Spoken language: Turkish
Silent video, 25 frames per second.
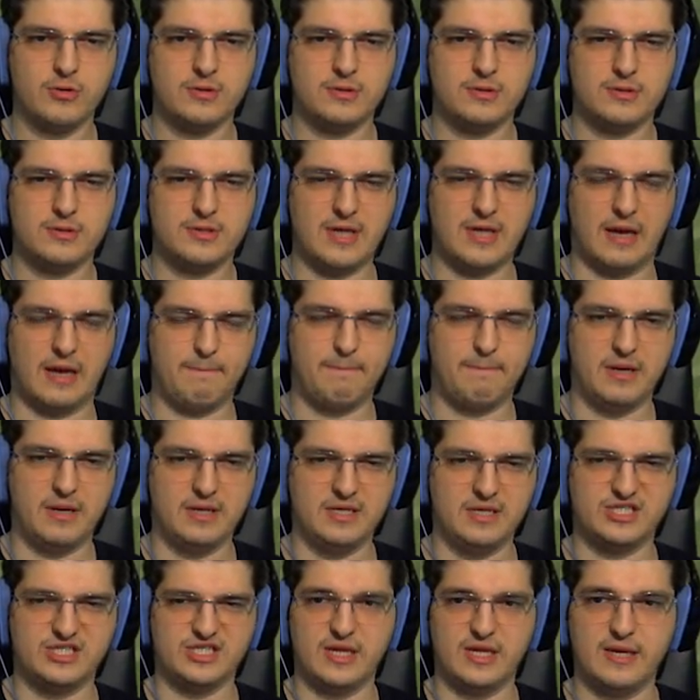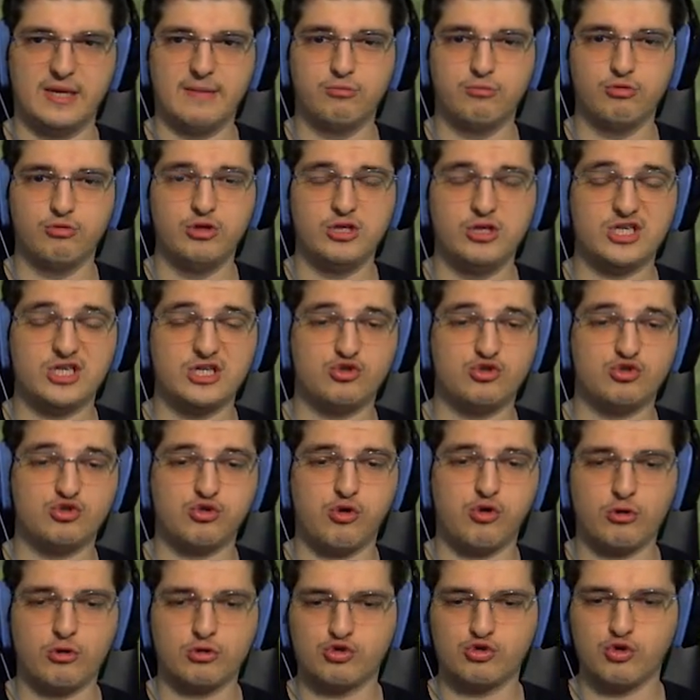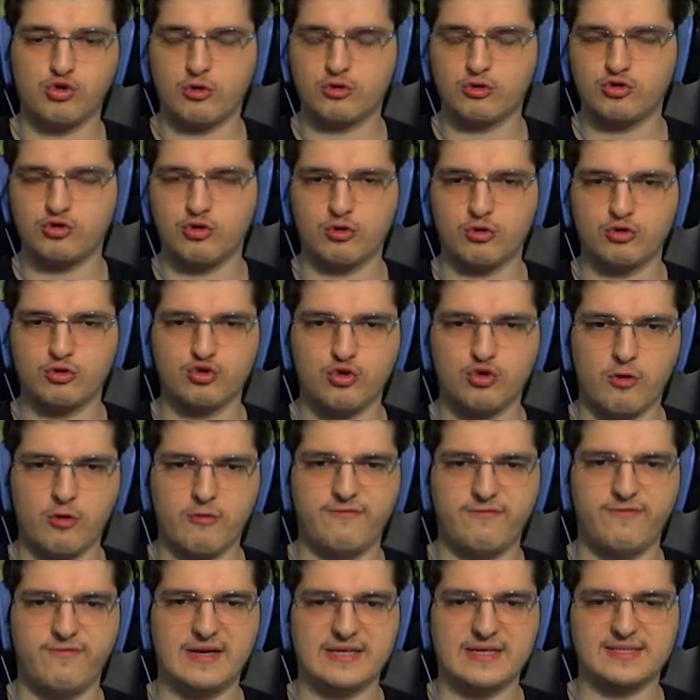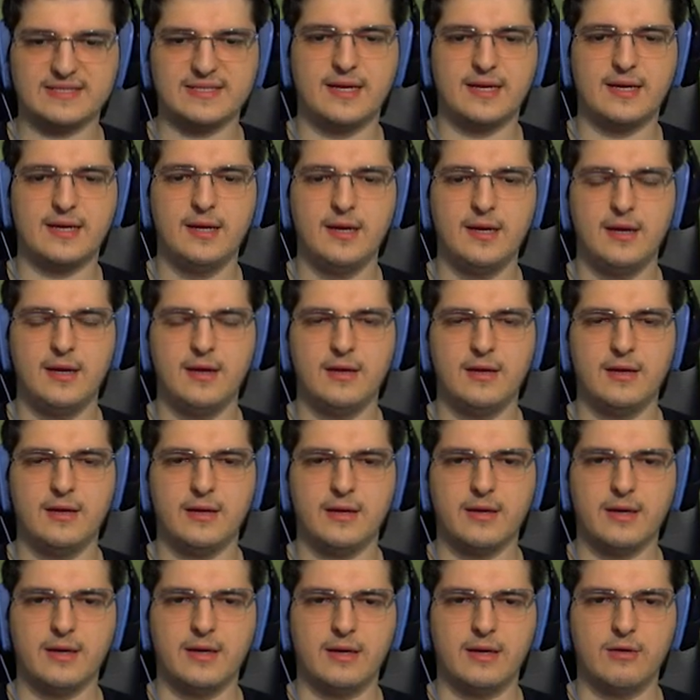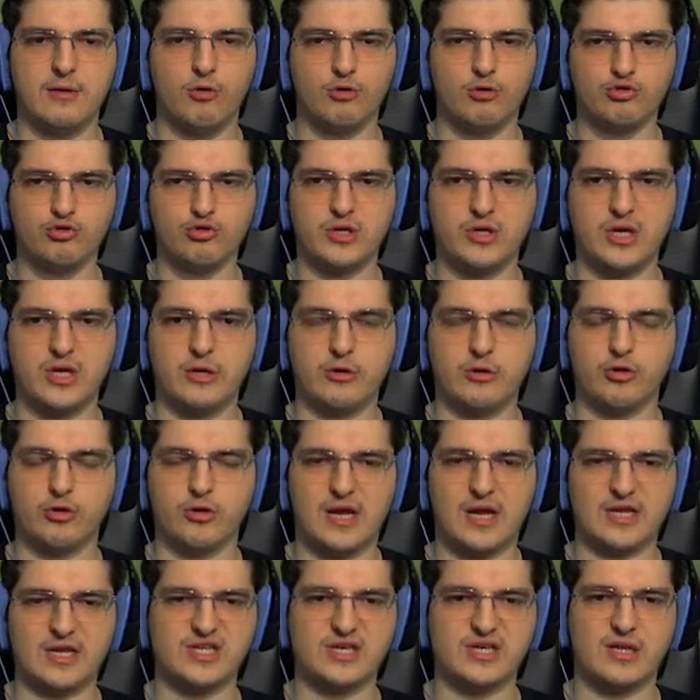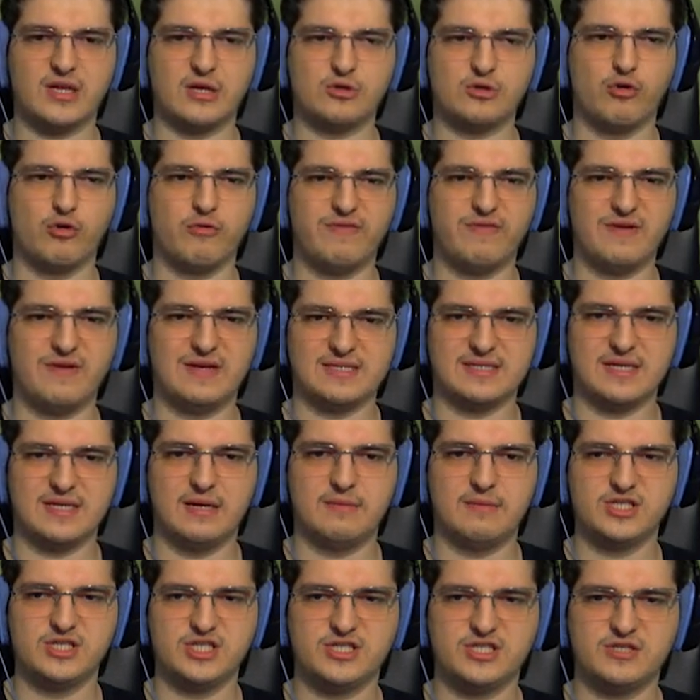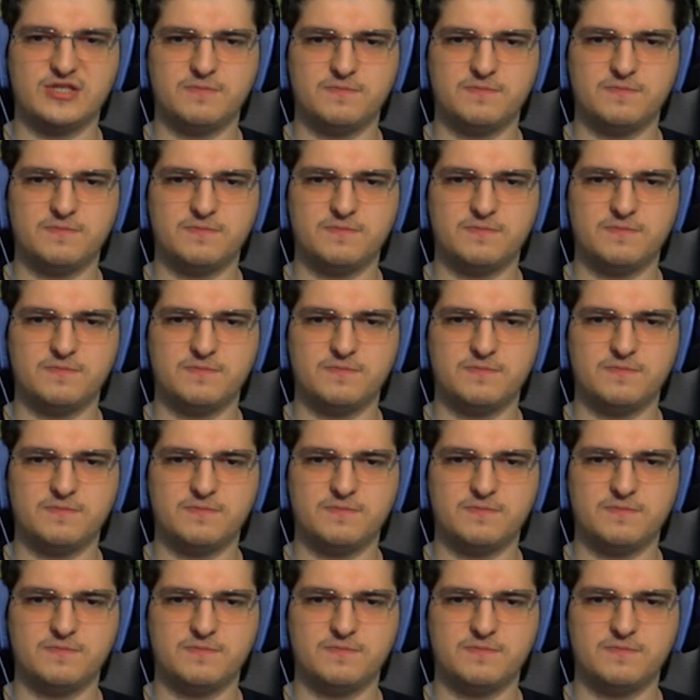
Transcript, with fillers: yapma işine. Bunun için çok çok çok çok fazla e, odun gerekiyor. Gerçekten çok fazlaymış.